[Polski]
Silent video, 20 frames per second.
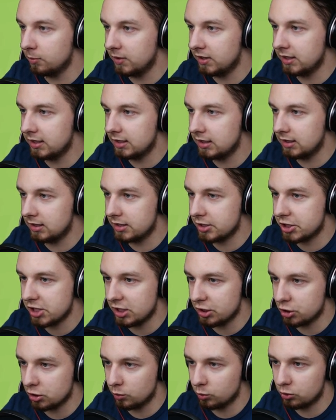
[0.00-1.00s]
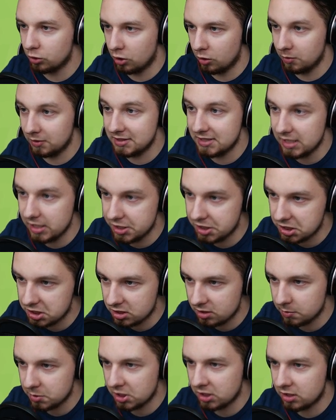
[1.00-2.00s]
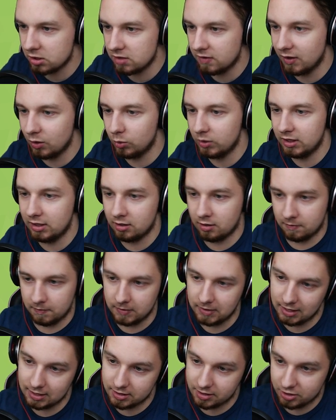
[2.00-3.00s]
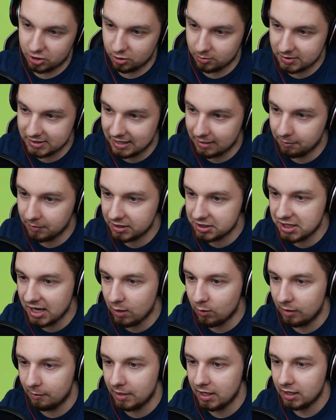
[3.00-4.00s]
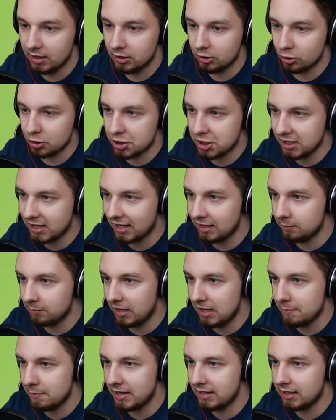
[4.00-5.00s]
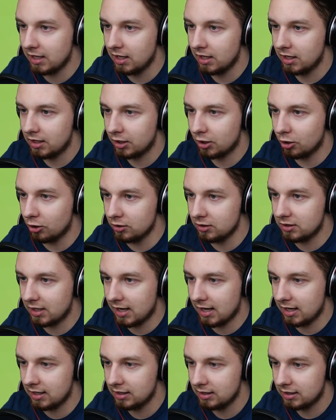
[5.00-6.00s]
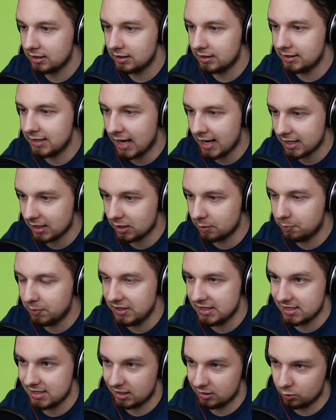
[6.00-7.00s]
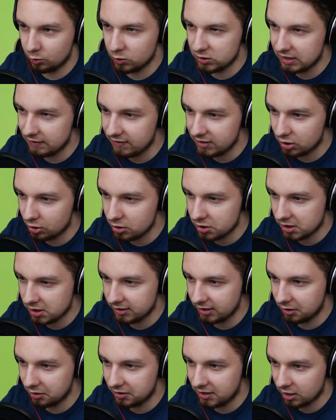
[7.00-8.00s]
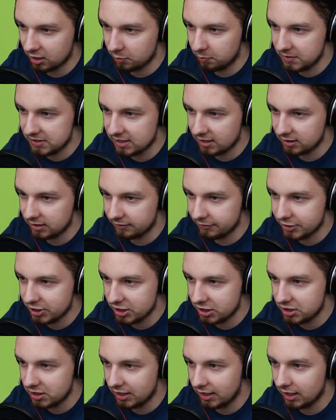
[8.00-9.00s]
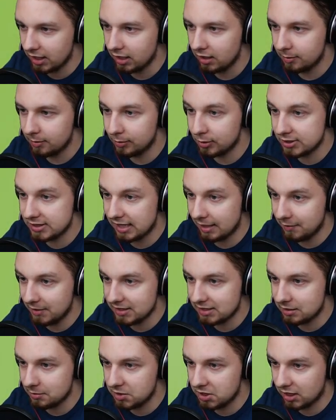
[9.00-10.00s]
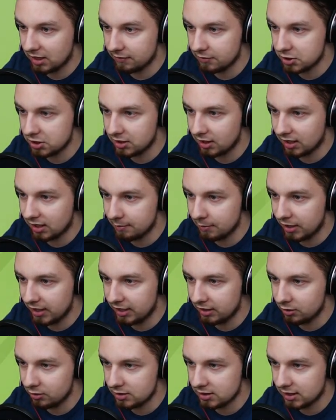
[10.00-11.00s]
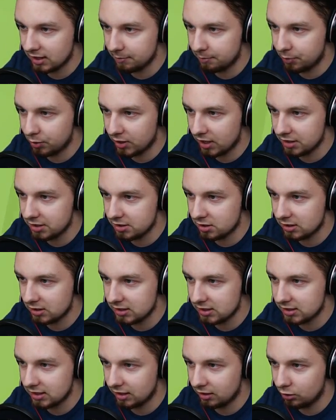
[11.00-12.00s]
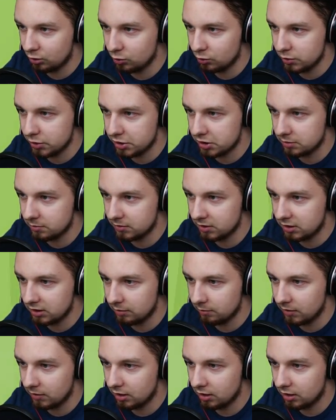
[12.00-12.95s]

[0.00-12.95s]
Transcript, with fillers: y, rzeczą, którą chcieliście, żebym przetestował i ja zresztą sam chciałem, to Chicken Man Man kontra Dark Pizant. Ustawię troszkę tego Dark Pizanta wcześniej, bo sam jestem ciekaw, czy taka mała jednostka poradzi sobie z tak dużym tym.